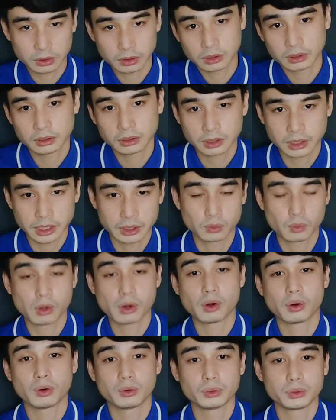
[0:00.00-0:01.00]
ในตัวของ
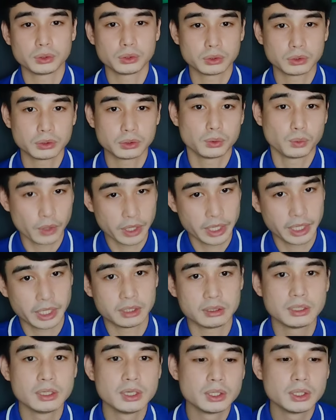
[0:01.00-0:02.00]
ยูเอง
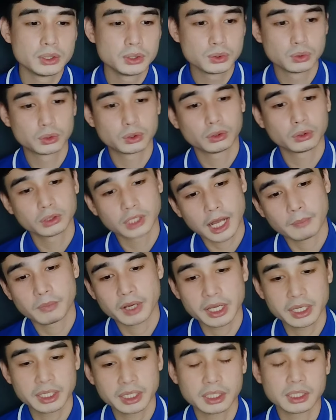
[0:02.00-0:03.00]
ยูต้องทำให้
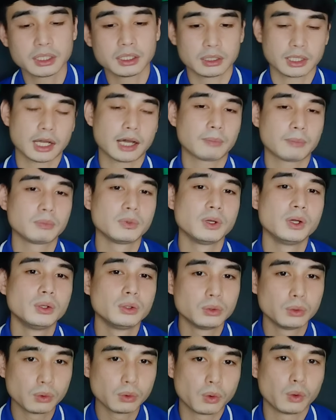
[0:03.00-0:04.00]
นะครับทุก
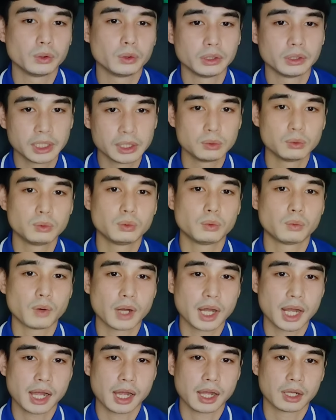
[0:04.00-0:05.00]
คนได้รู้ว่า
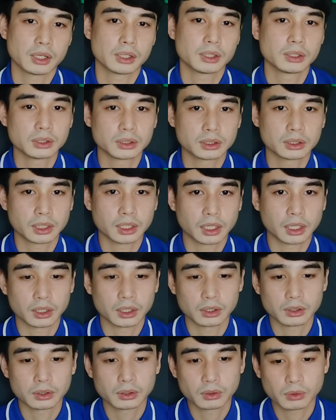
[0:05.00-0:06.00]

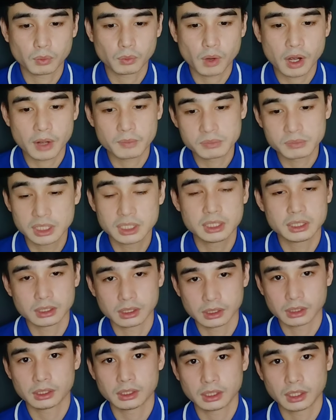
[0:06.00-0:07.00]
ความที่
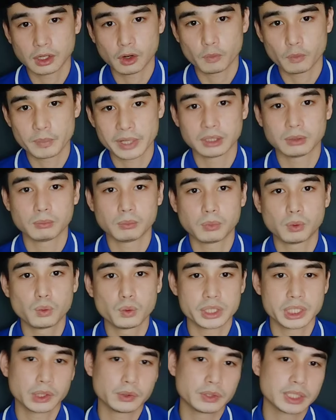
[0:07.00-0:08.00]
เราเป็นผู้เชี่ย
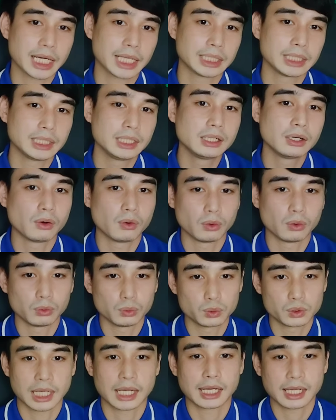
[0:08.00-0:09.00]
วชาญในเรื่องของอุตสา
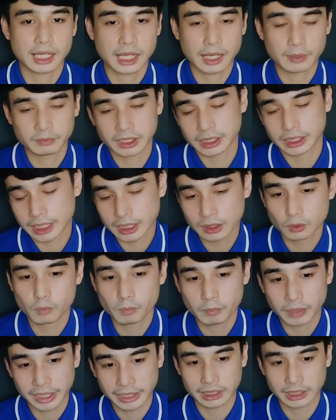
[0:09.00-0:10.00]
หกรรมนั้นลงไป
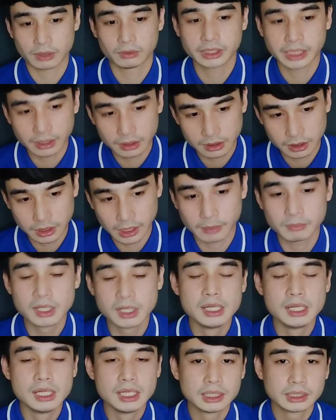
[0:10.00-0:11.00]
แล้วเนี่ยนะครับ
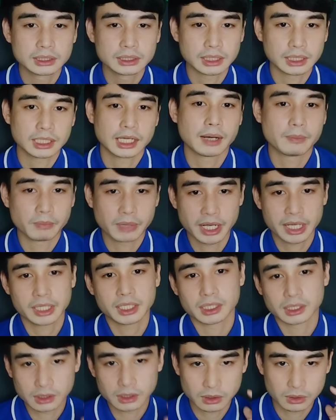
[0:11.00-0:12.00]
จะทำให้
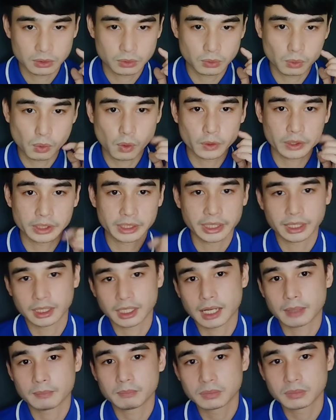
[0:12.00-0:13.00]
ทุกคนนะครับ
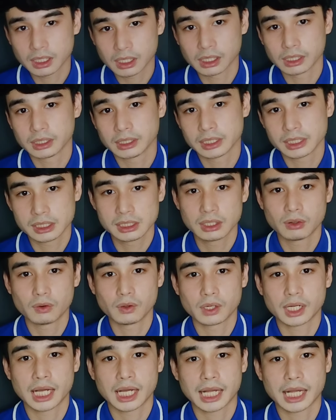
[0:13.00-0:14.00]
เกิดในเรื่องของ
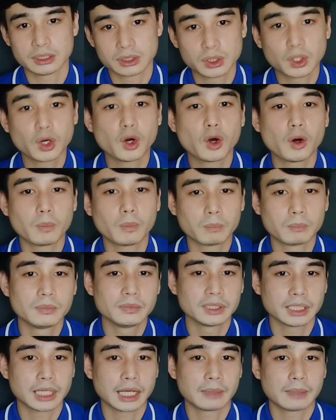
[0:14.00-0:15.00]
การชอบนะค
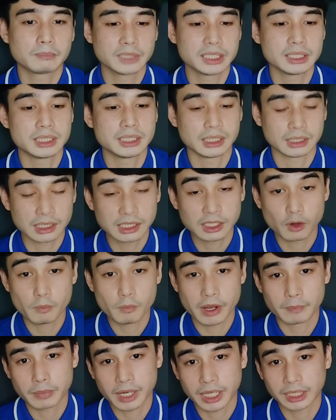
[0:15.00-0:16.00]
รับในสิ่งที่เราแบ่ง
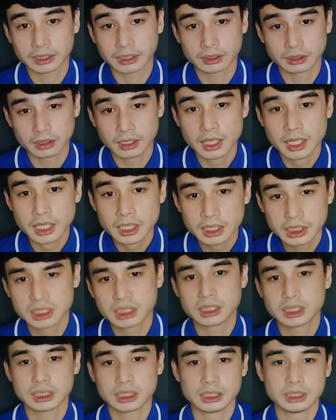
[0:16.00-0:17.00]
ปันเชื่อ
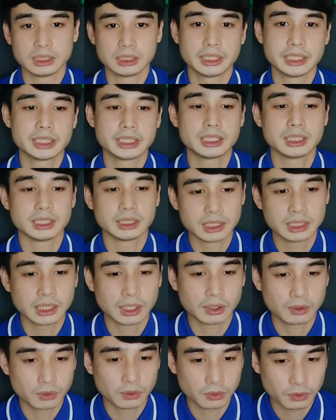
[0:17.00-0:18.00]
ถือในสิ่งที่เรา
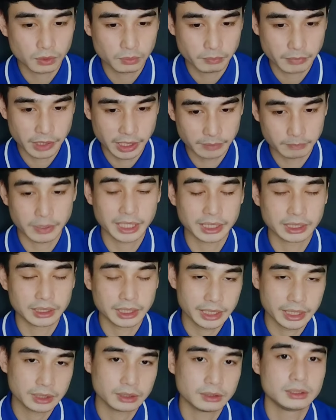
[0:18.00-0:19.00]
แบ่งปันและ
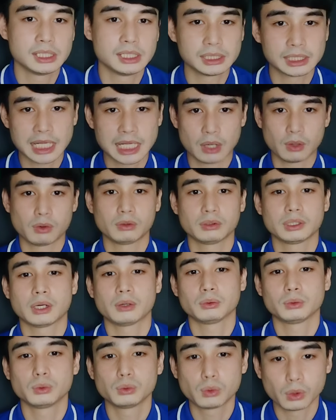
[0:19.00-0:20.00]
เรื่องราวของเราทุ
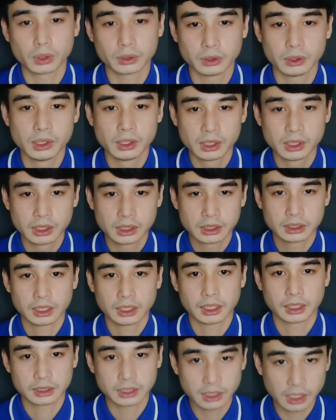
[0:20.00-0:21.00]
กคน
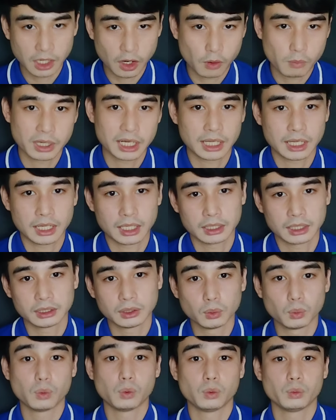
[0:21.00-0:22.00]
ที่เขามาดู
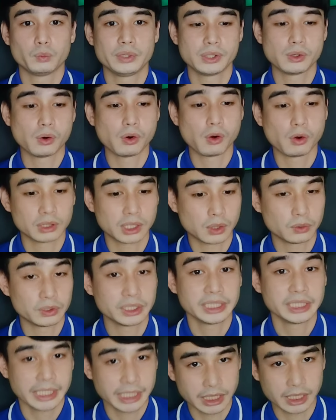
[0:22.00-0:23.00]
วิดีโอของเรานั่นเอ
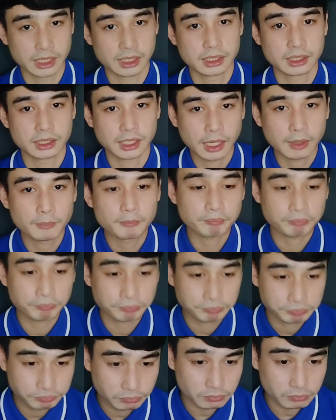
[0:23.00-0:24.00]
งนะครับ
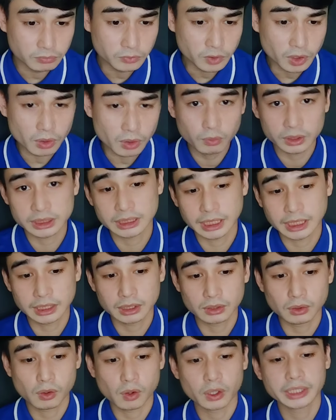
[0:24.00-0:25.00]
เพราะฉะนั้นข้อ
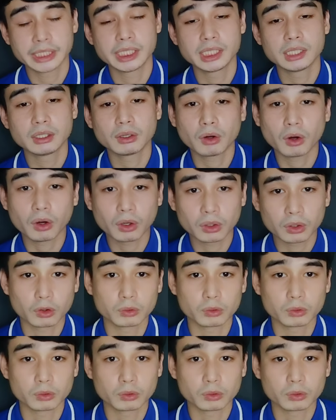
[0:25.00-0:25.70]
นี้ก็ลอง